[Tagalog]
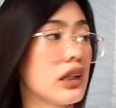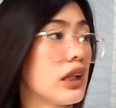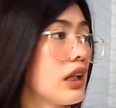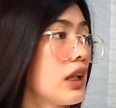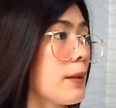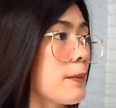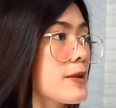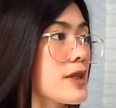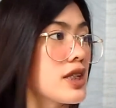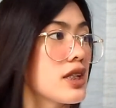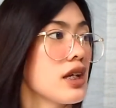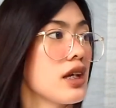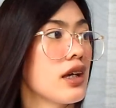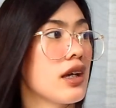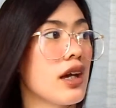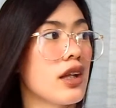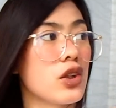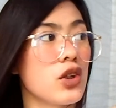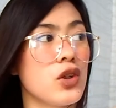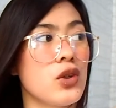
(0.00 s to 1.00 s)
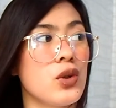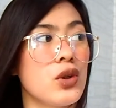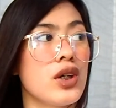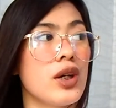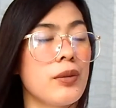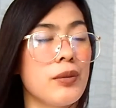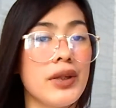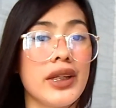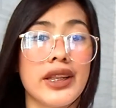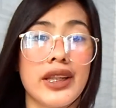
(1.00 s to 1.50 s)
na lipstick, ito yung
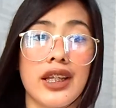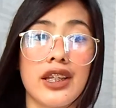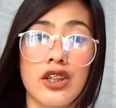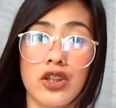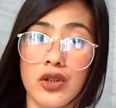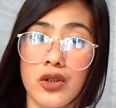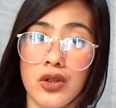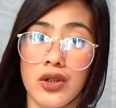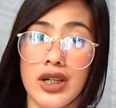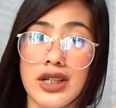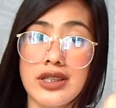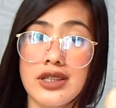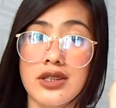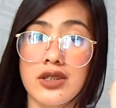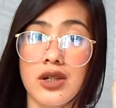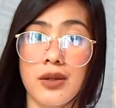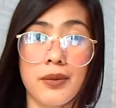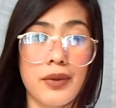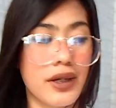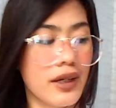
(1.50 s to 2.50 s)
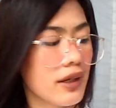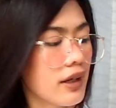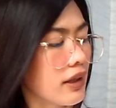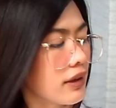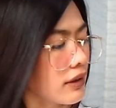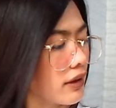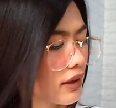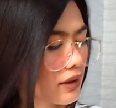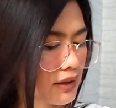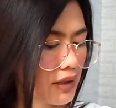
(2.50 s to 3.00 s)
gamitin nyo kasi sobrang
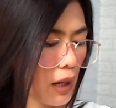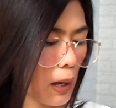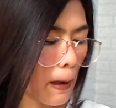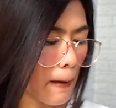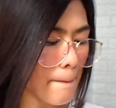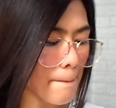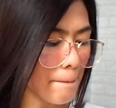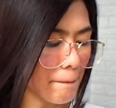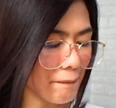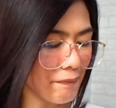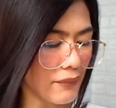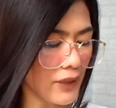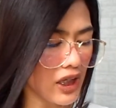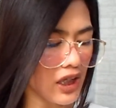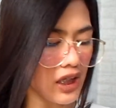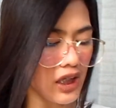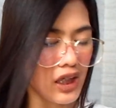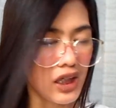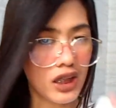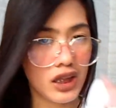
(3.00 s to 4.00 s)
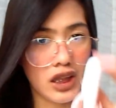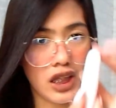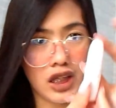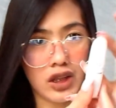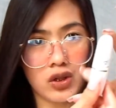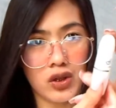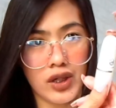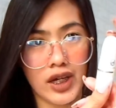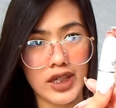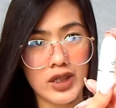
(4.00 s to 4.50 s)
ganda niya. And
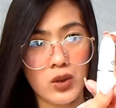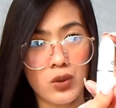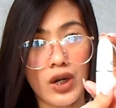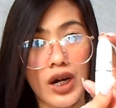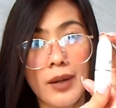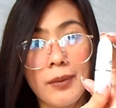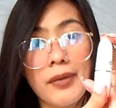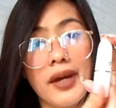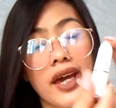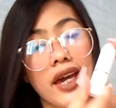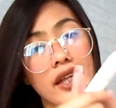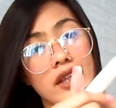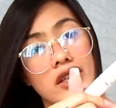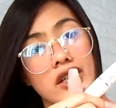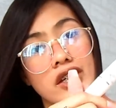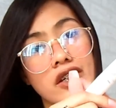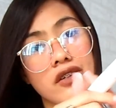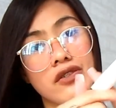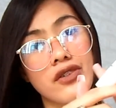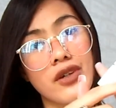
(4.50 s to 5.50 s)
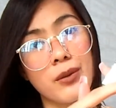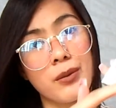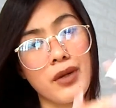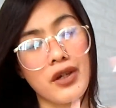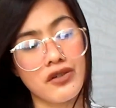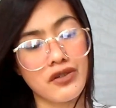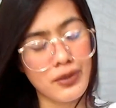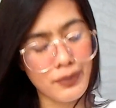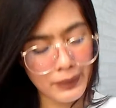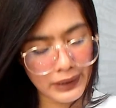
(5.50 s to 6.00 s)
ito guys, warm header from
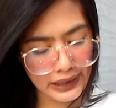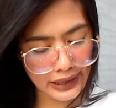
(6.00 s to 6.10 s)
Every